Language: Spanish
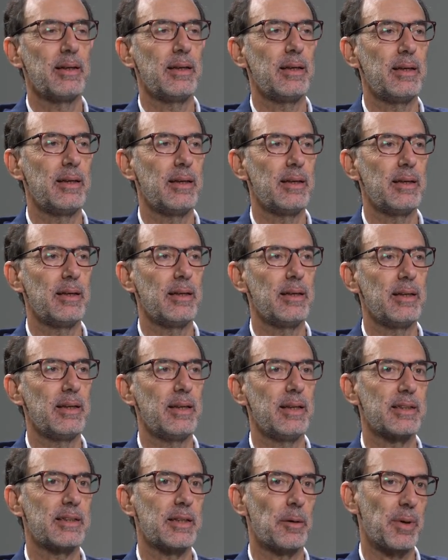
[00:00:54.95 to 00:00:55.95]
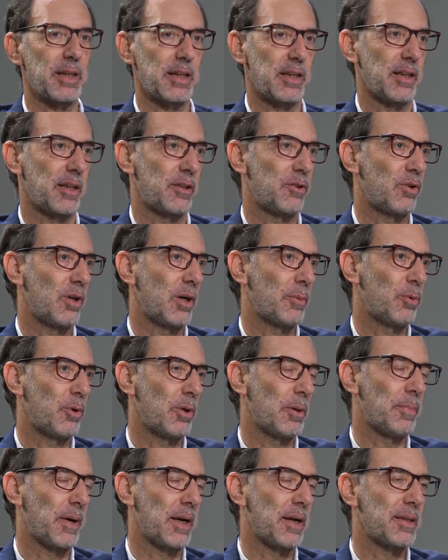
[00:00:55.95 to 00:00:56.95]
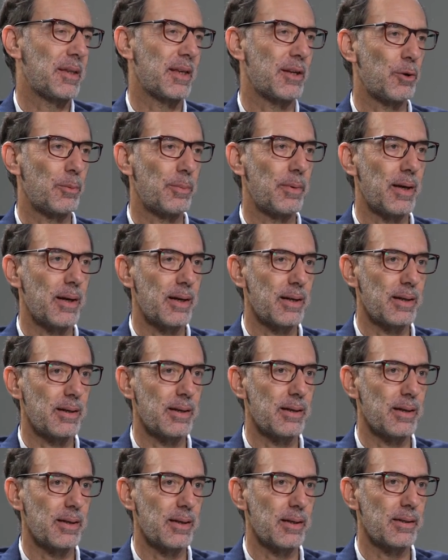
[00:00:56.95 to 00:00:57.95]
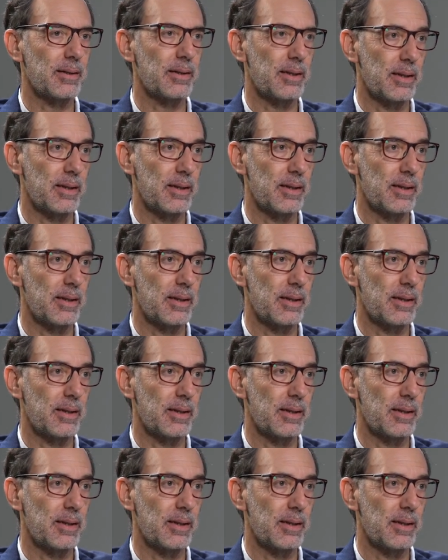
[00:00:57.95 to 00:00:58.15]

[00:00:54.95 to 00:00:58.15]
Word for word: Y, esta matización que puede parecer obvia eh,